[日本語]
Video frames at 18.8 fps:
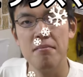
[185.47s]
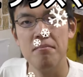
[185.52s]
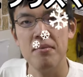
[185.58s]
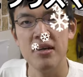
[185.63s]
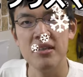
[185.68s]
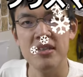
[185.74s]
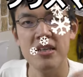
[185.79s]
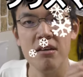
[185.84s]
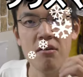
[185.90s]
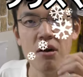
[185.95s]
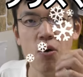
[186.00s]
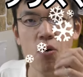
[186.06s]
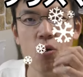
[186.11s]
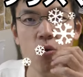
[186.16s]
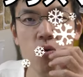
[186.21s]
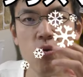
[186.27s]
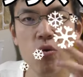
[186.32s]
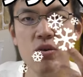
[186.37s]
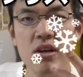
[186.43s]
バニラは
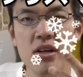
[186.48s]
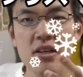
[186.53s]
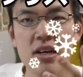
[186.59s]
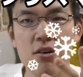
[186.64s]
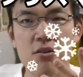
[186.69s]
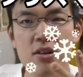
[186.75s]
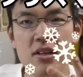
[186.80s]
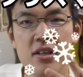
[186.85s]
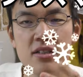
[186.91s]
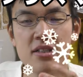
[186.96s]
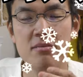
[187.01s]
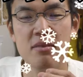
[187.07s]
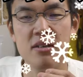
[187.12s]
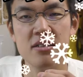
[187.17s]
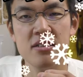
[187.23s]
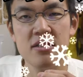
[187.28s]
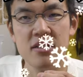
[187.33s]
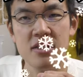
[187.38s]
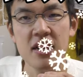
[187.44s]
芳香な香りがしま
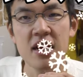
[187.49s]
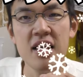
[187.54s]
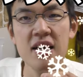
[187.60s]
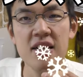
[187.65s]
すし、